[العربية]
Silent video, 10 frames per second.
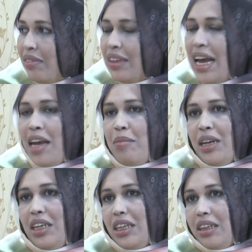دائما
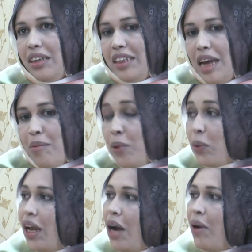يجري قدام
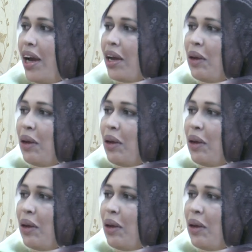هذوك العوائق